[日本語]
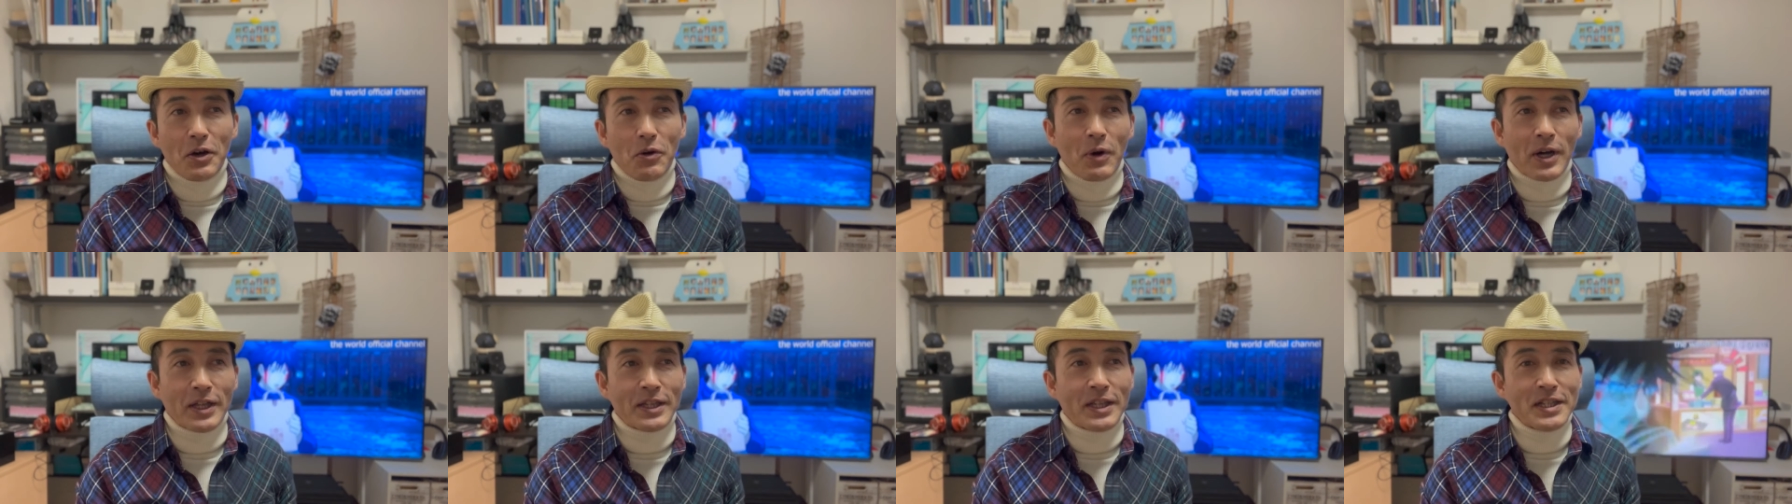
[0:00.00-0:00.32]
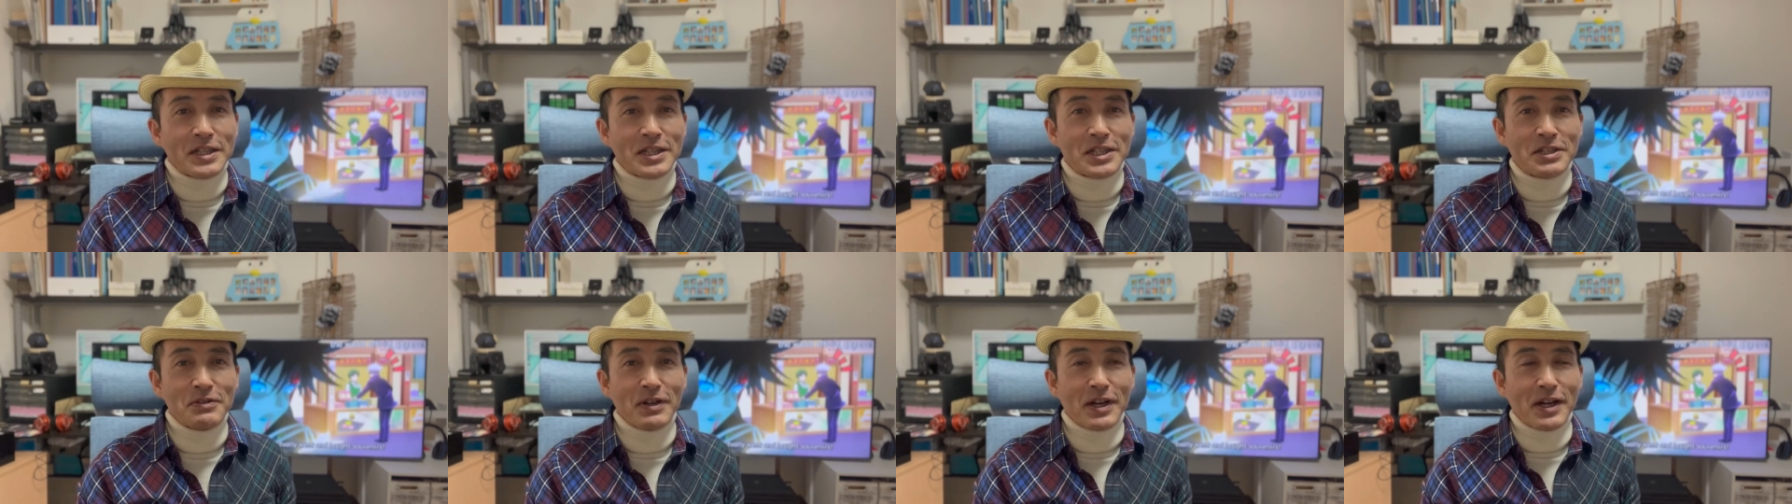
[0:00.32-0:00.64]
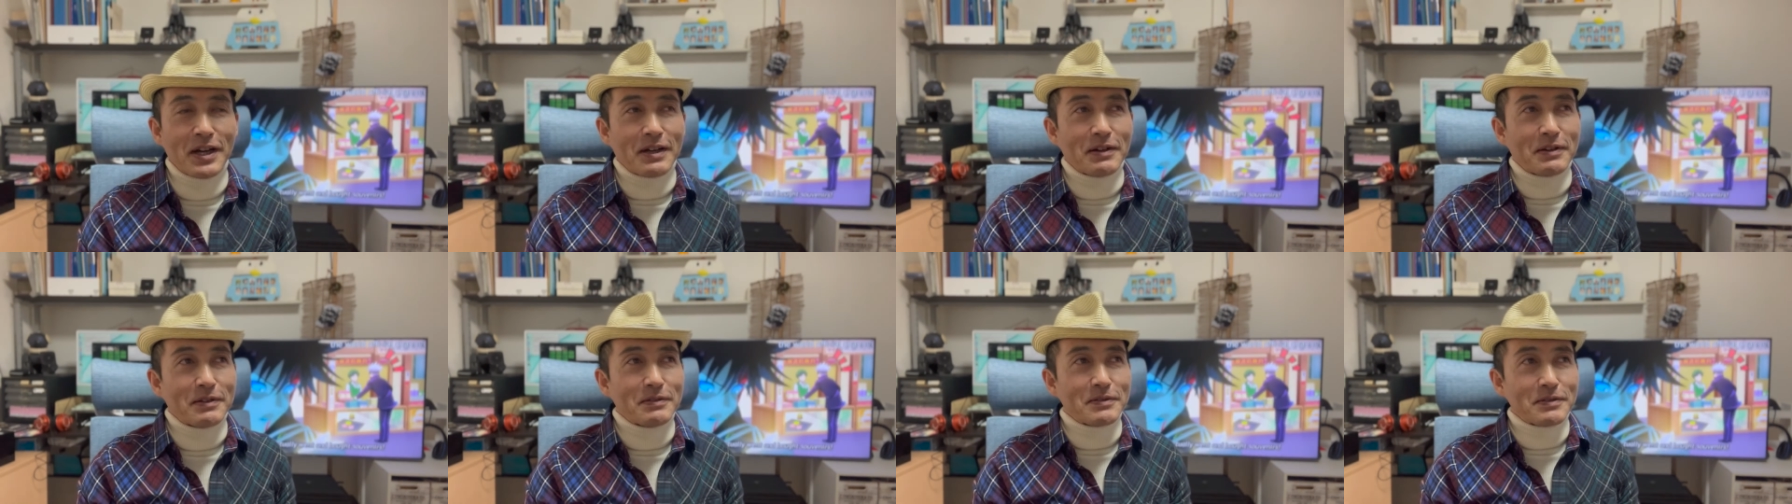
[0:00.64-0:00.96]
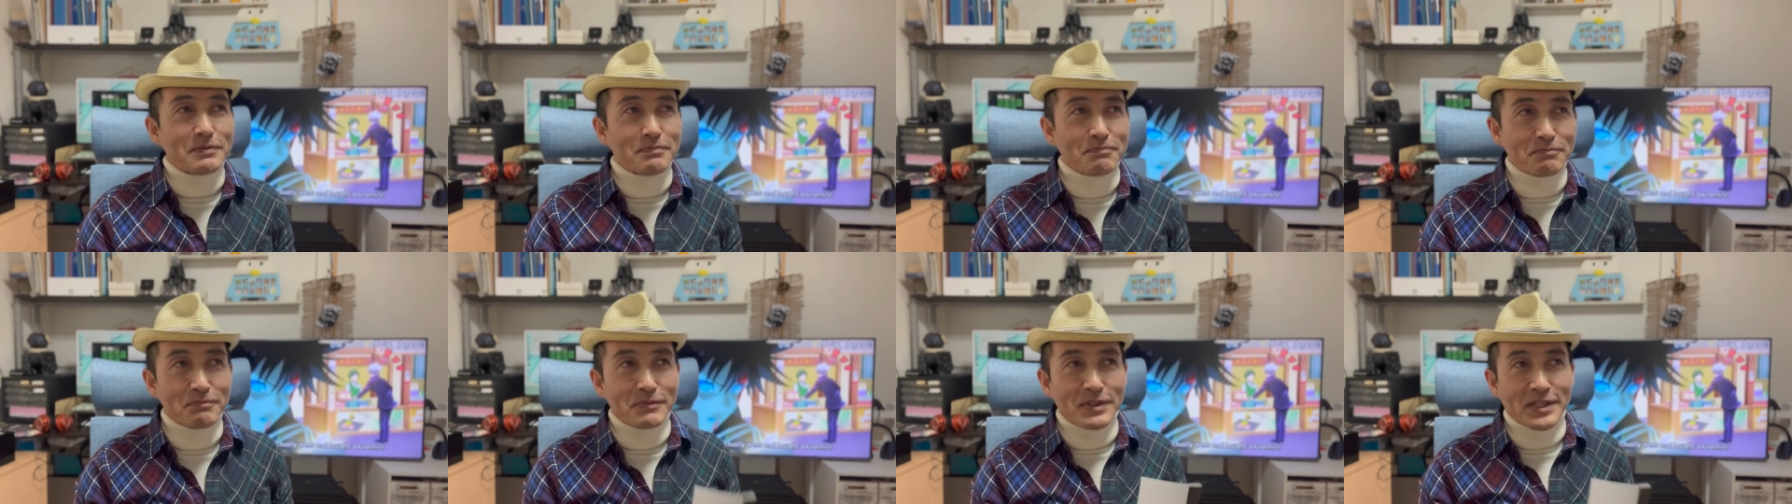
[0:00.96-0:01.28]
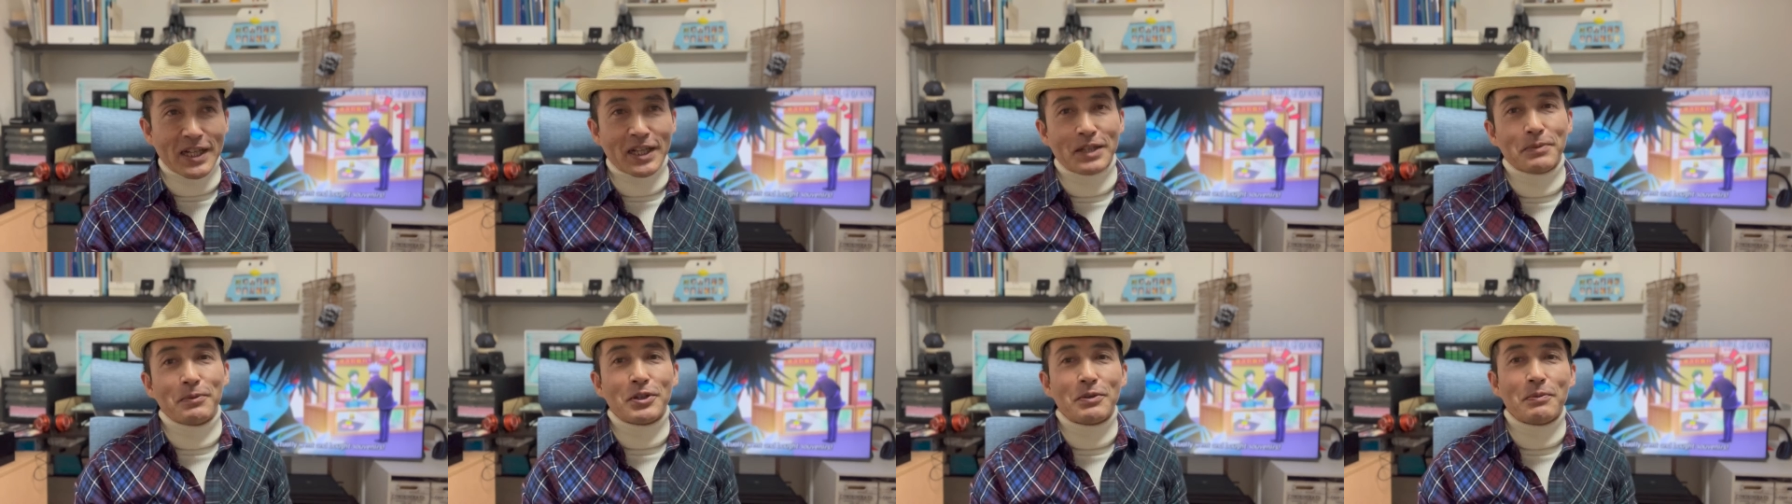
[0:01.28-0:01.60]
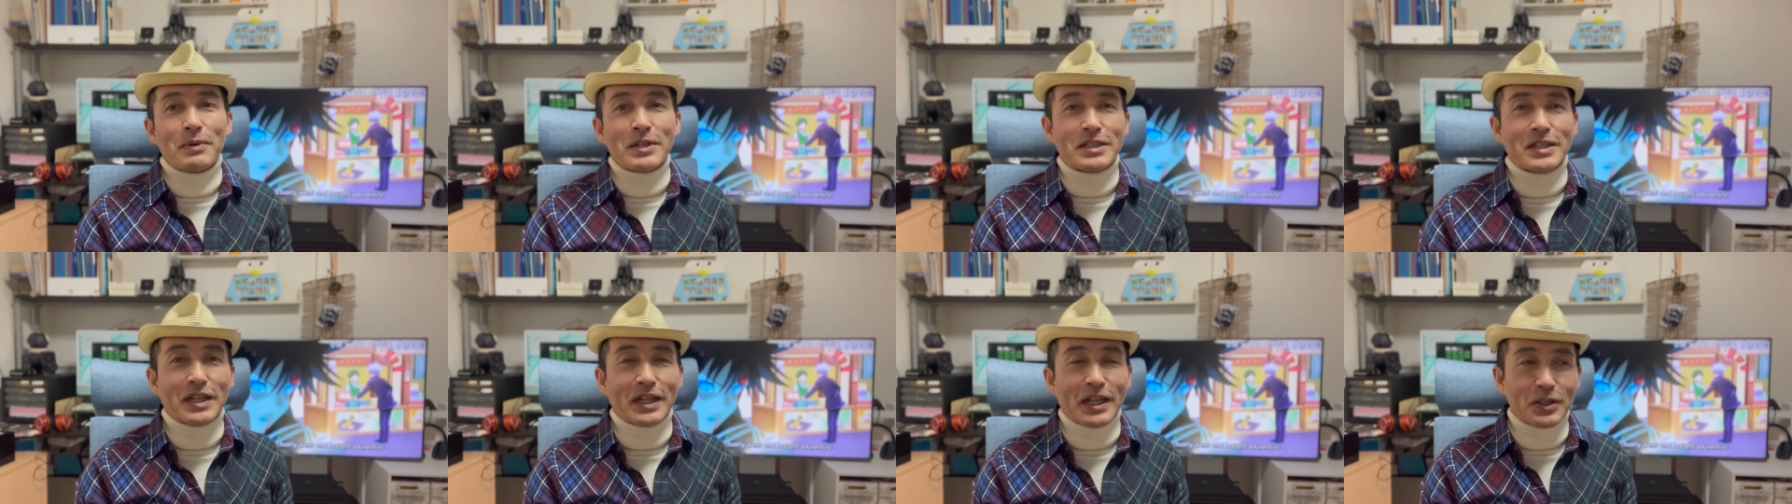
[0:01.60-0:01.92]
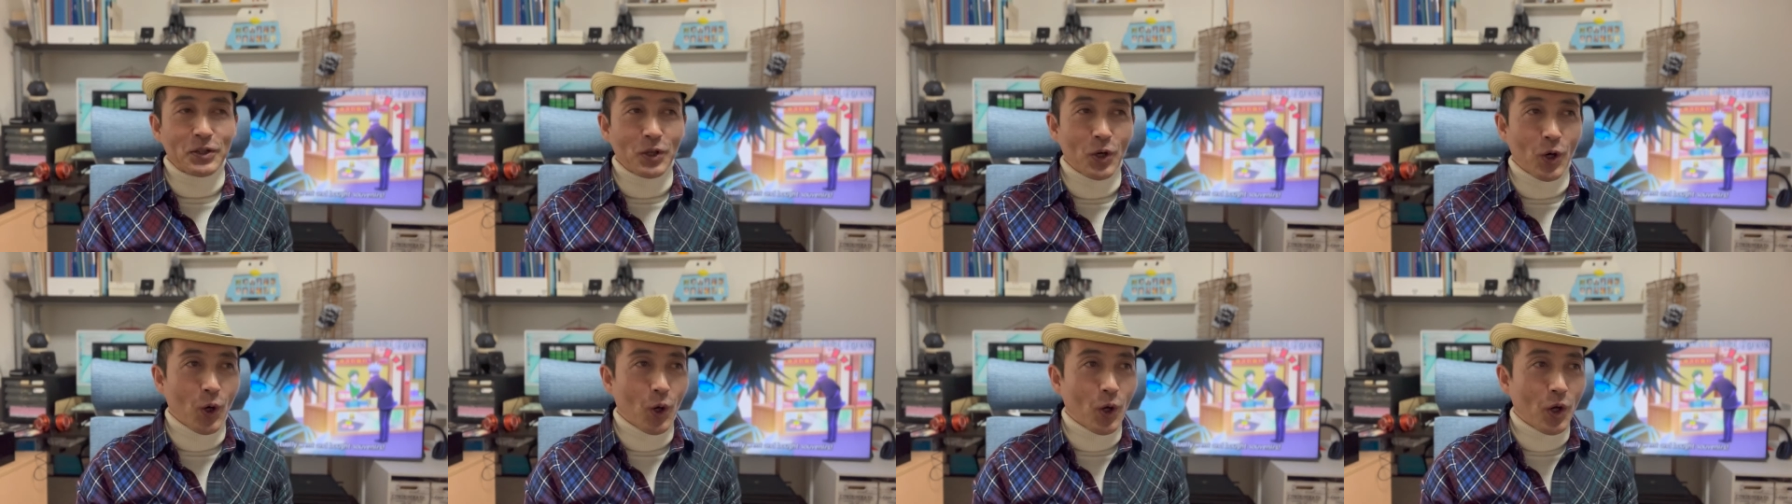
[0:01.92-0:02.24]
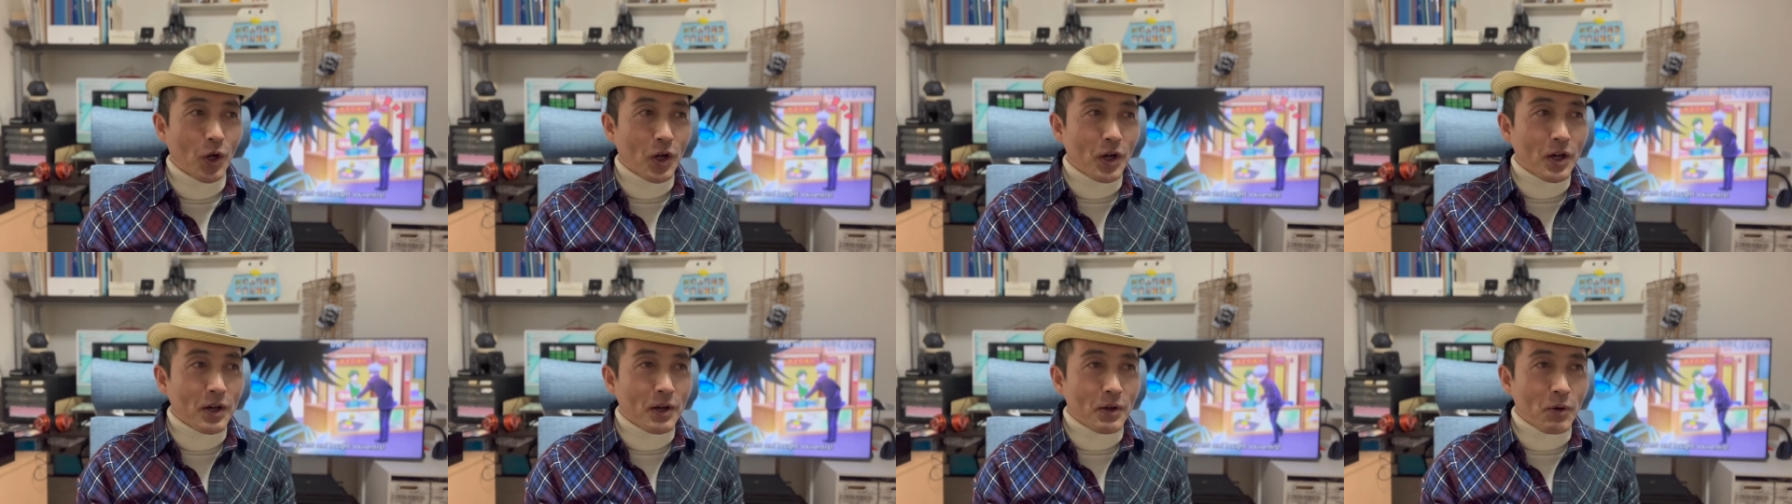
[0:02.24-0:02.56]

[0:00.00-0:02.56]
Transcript: 私は、うん、さっきも言いましたけど、